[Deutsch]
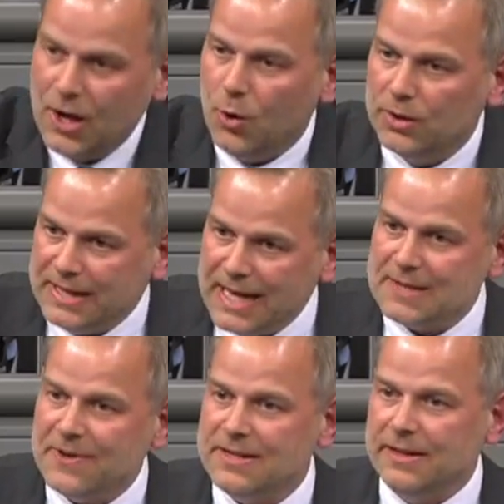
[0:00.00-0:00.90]
Und
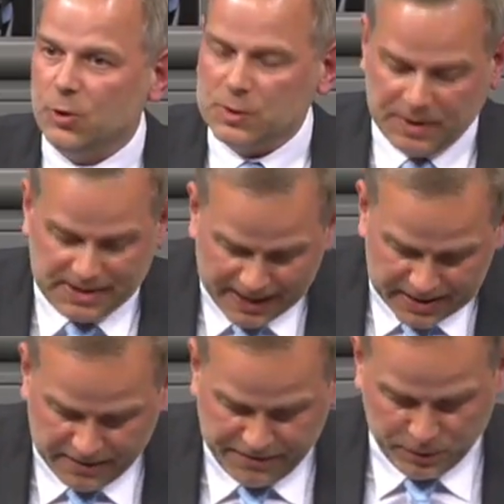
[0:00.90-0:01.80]
das, was in
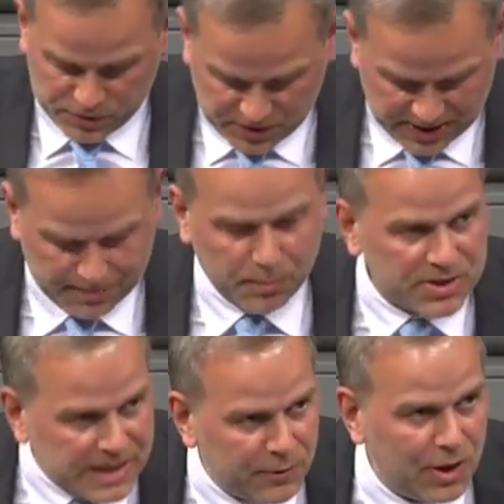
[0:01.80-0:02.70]
Großbritannien funktioniert,
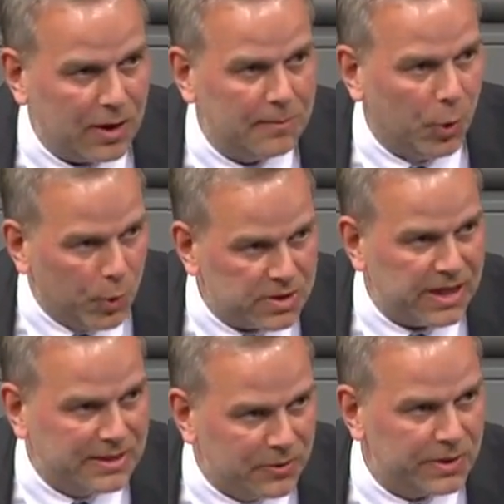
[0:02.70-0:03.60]
muss ja wohl auch im
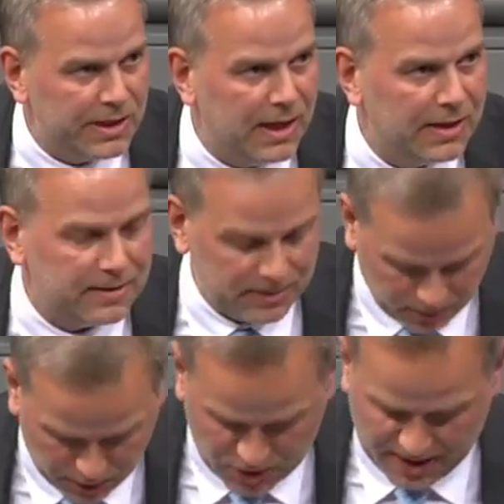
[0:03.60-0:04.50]
Hochtechnologieland
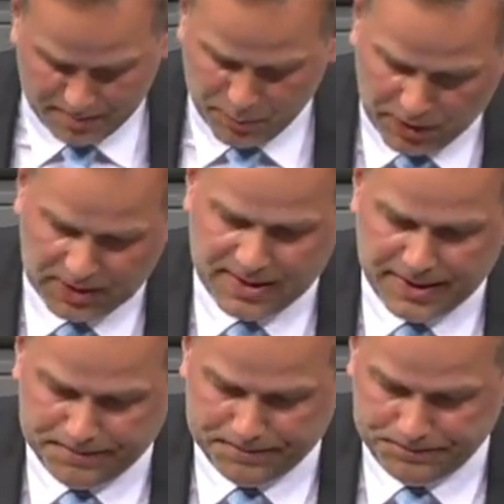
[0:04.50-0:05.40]
Deutschland möglich sein.
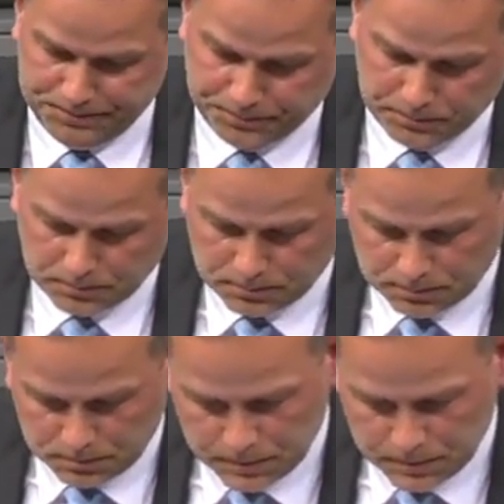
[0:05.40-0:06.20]
Herr äh,